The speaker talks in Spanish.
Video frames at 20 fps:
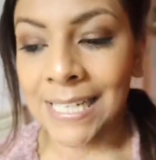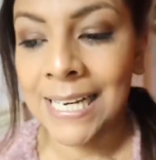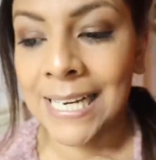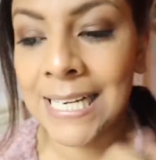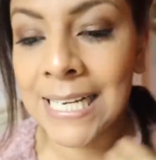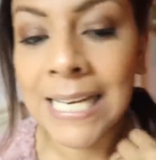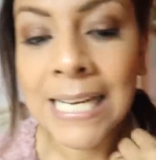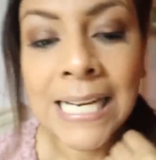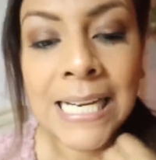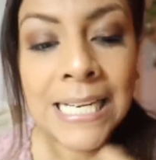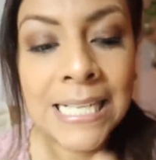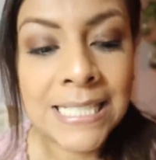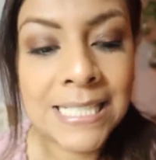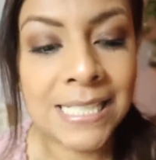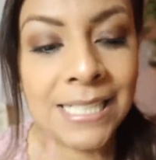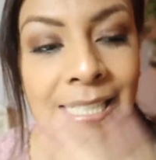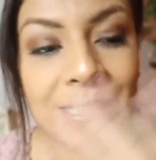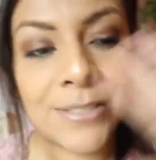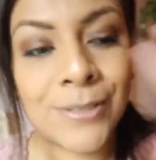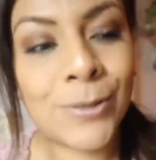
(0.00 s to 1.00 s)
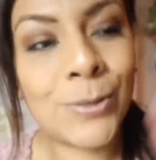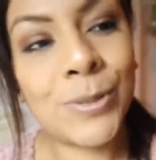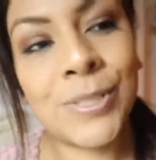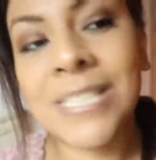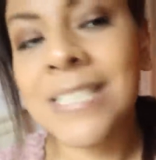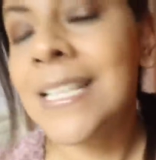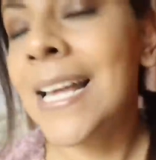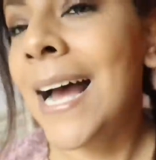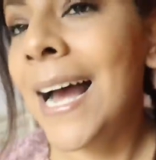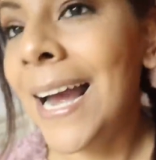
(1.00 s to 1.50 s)
que si les
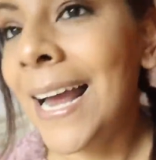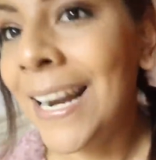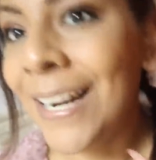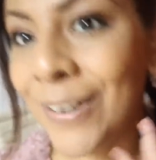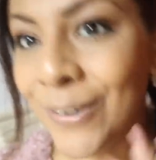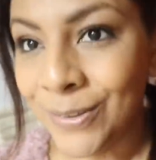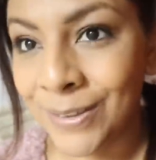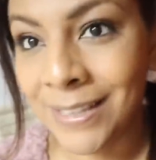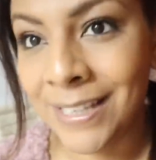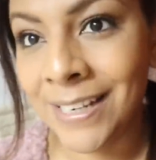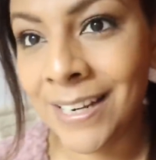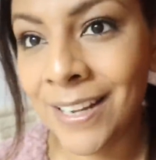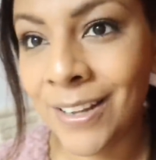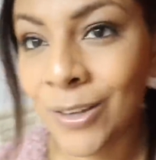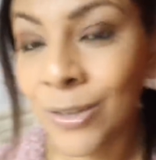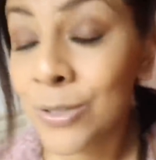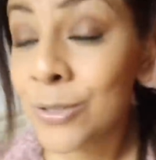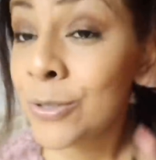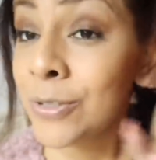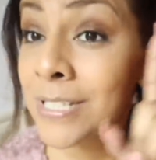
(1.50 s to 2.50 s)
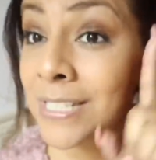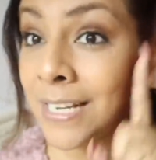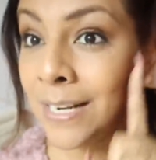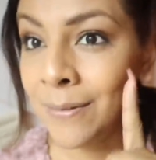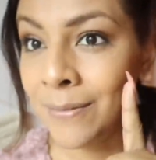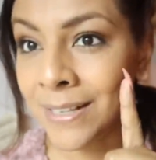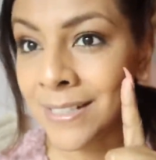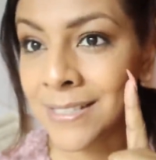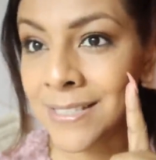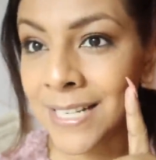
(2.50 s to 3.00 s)
gusta el contenido,
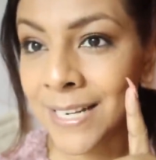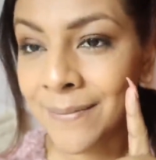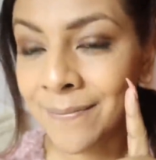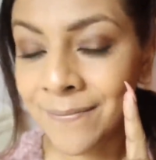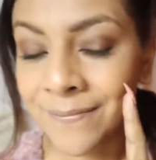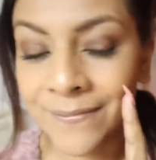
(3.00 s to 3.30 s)
suscríbanse.